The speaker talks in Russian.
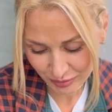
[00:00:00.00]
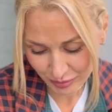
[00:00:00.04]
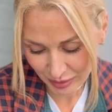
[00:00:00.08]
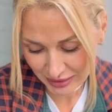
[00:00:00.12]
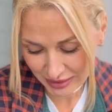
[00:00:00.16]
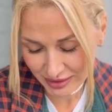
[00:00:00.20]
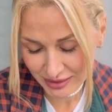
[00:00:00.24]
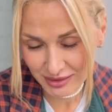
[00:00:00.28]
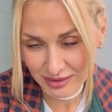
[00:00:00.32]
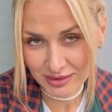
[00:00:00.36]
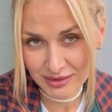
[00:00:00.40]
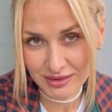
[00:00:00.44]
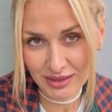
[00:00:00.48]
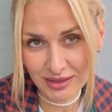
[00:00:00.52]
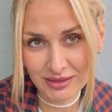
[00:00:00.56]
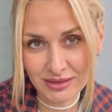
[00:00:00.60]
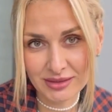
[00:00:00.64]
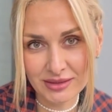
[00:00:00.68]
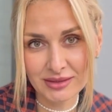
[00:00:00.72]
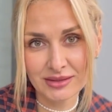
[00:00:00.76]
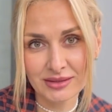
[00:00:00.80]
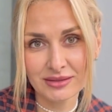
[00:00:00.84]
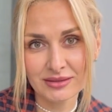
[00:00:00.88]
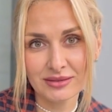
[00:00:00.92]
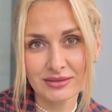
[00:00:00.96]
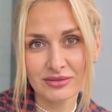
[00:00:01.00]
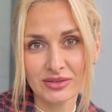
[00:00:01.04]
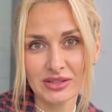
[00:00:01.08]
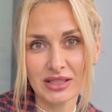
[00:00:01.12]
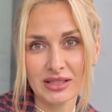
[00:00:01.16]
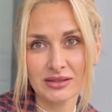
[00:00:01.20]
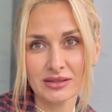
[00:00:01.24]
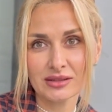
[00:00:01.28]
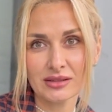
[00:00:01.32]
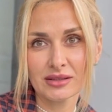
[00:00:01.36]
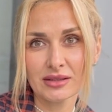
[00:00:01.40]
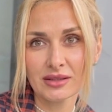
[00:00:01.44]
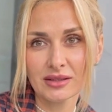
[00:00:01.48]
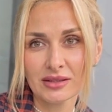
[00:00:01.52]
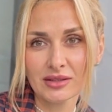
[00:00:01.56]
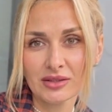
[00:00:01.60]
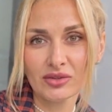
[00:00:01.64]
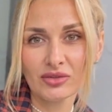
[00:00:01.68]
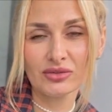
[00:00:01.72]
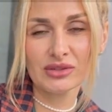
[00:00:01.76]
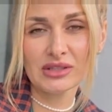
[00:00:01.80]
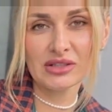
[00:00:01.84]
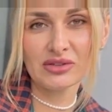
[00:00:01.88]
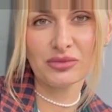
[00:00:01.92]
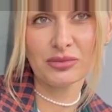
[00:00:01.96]
поесть здесь, э, а взять,
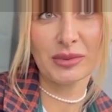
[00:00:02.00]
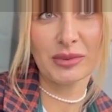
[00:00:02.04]
взять в